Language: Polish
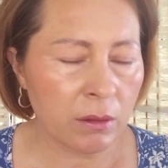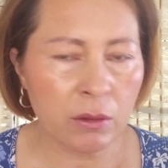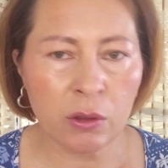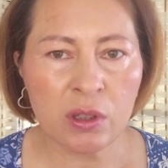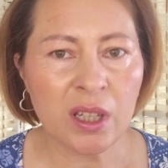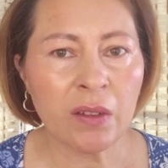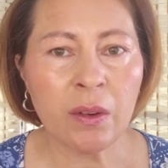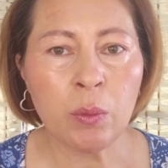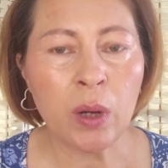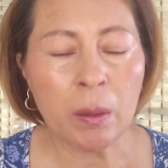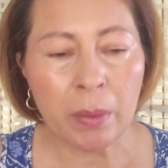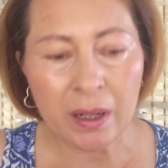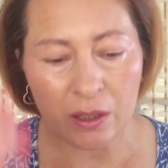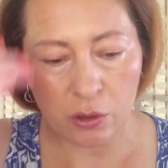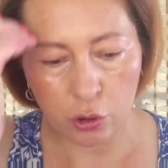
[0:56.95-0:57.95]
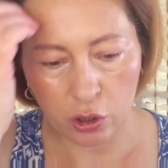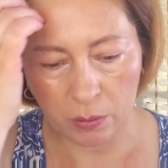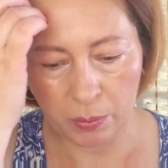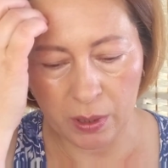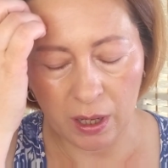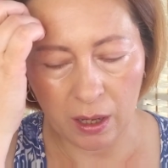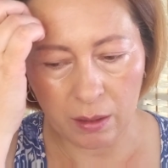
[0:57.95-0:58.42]
Y, dostawa była bardzo
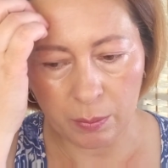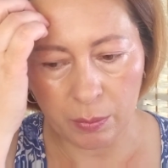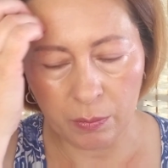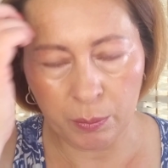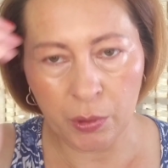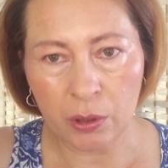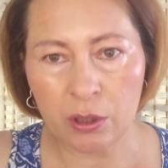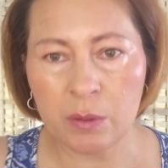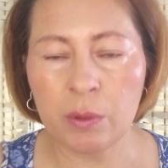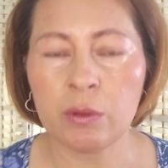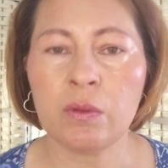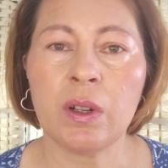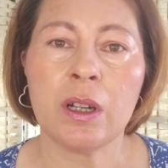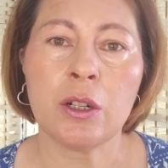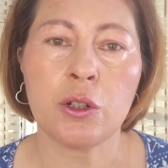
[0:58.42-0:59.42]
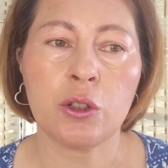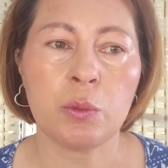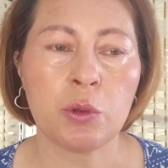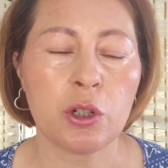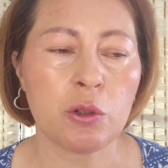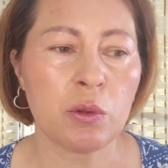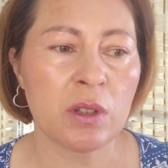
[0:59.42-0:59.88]
szybka, biorąc pod uwagę, że to
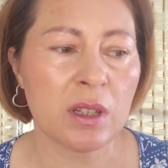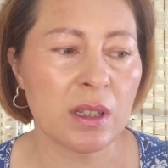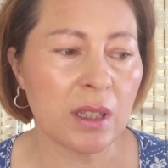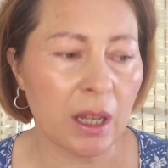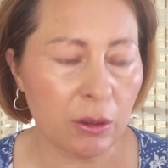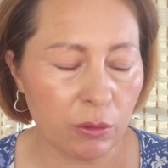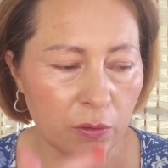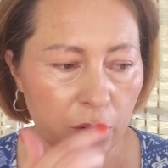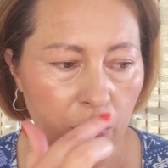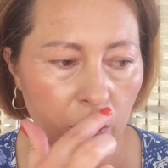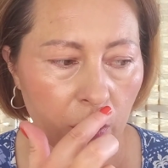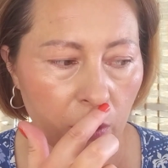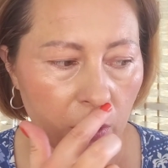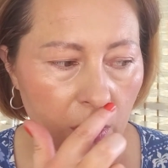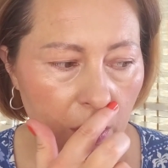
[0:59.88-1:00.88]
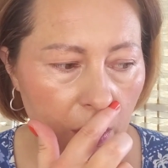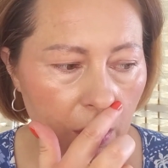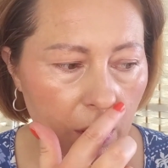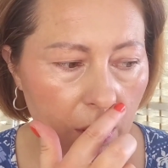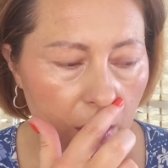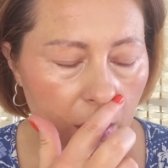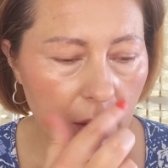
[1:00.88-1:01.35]
przyszło ze Stanów, to
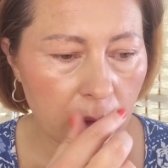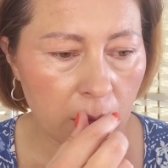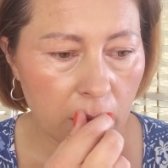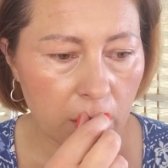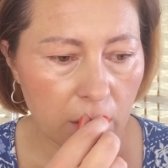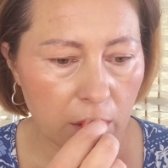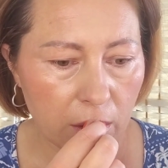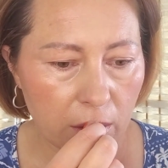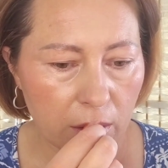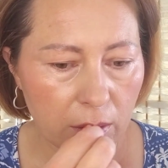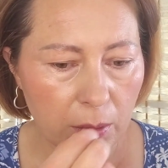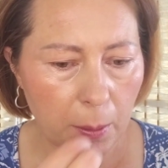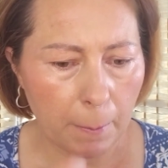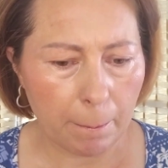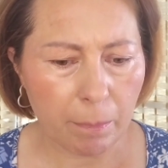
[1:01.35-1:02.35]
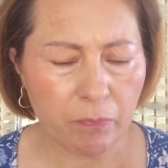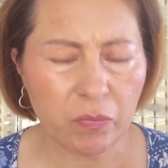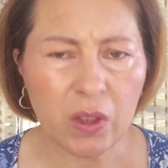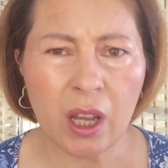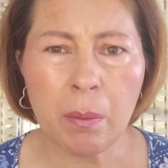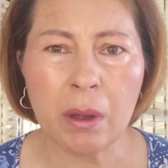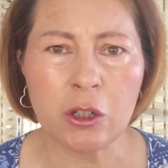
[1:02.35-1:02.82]
yy,
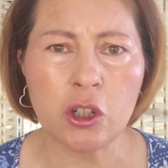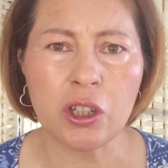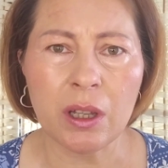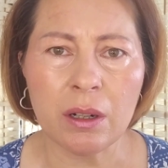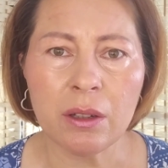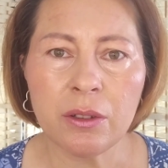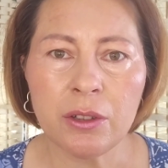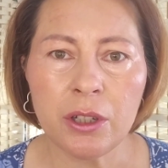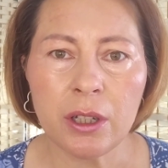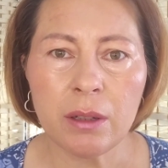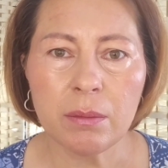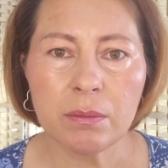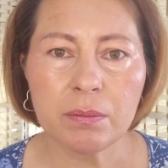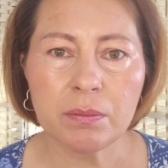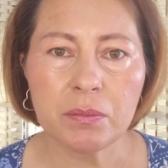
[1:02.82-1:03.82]
chyba 4 dni